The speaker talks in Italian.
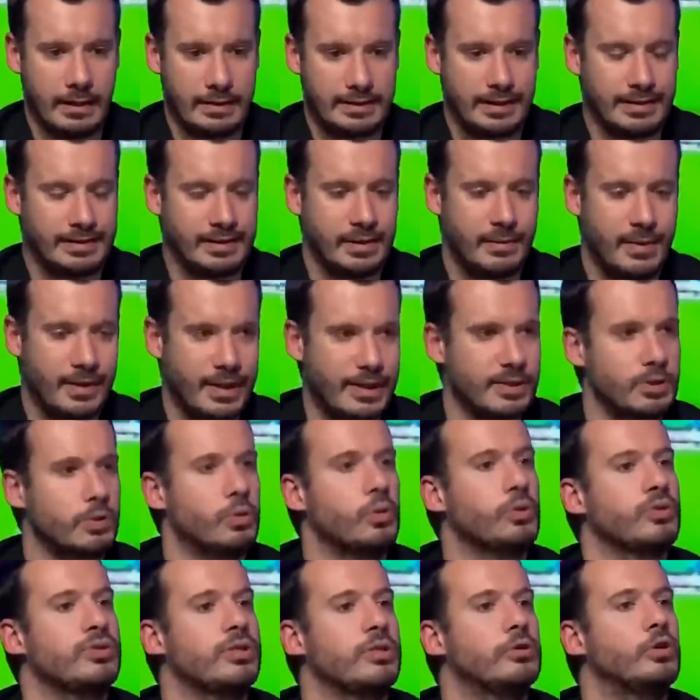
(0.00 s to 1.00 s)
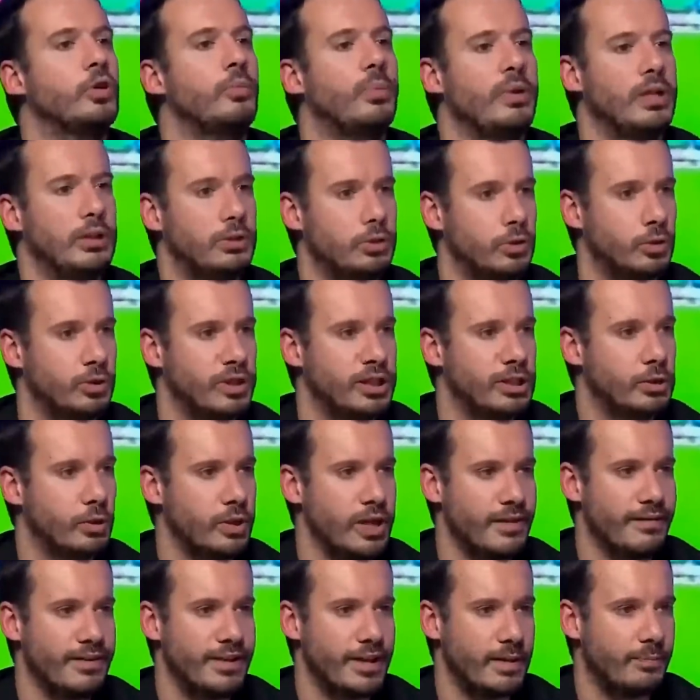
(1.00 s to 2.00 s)
settimana scorsa dopo il
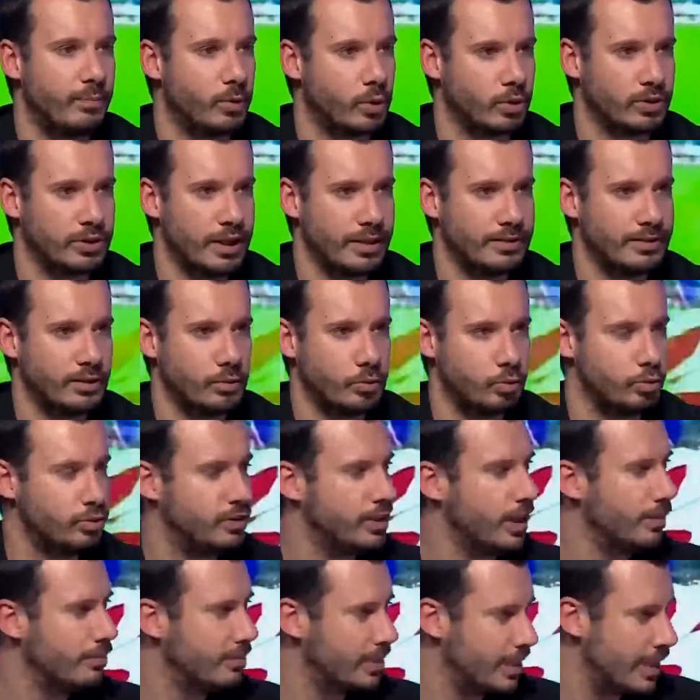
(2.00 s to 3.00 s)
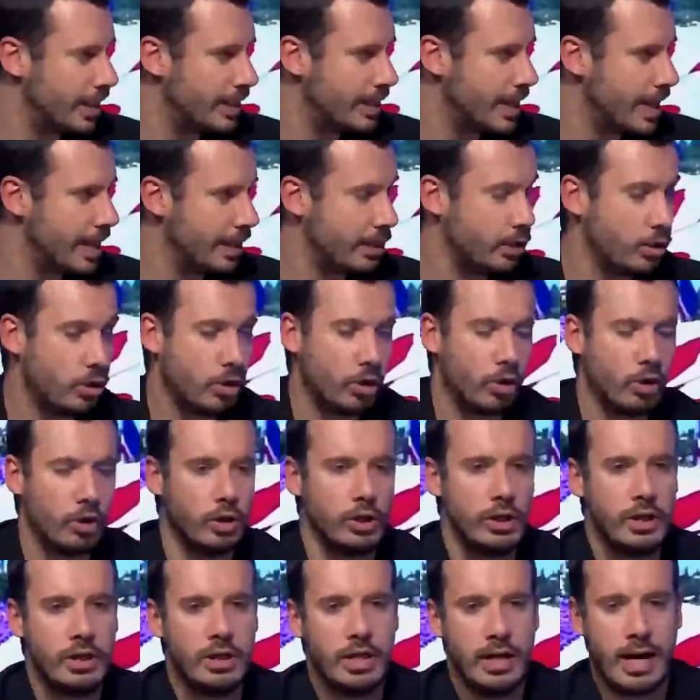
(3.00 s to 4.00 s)
Torino li aveva portati tutti a Milanello,
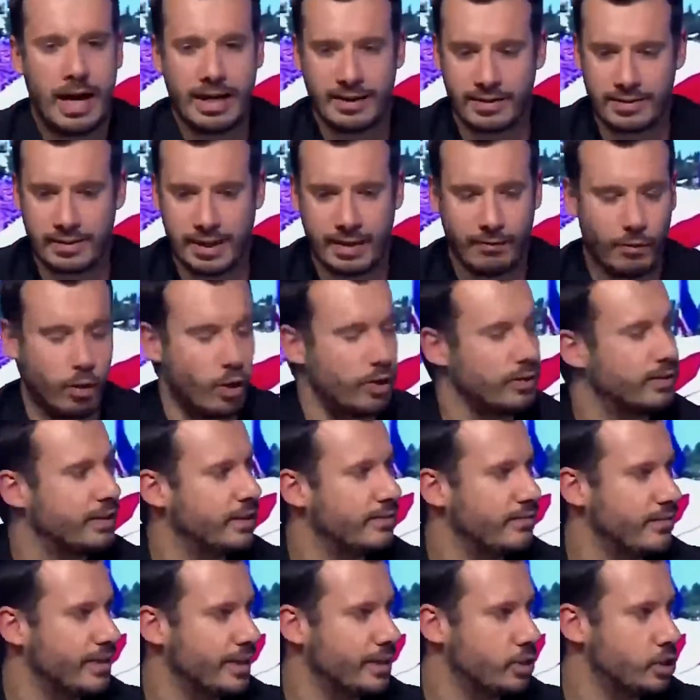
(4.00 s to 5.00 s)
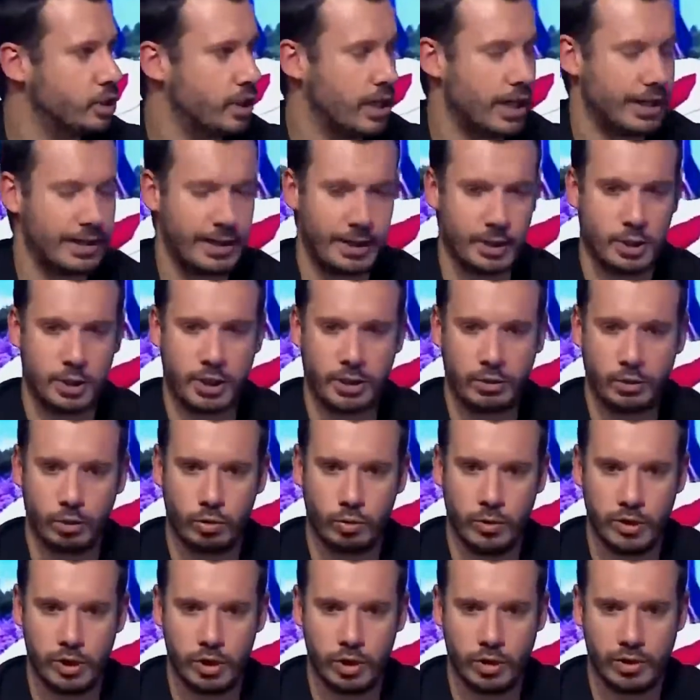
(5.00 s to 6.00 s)
a stavolta invece ha lasciato
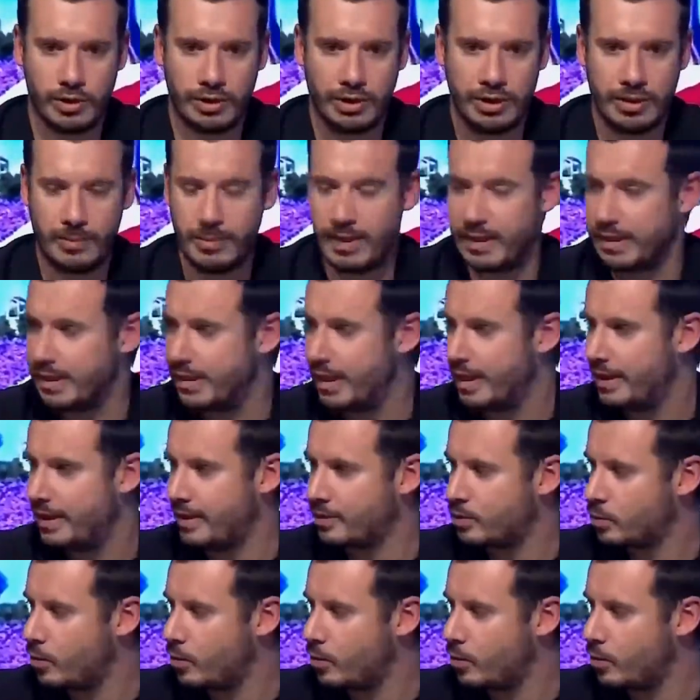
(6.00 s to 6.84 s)
due giorni lì. Mamma mia,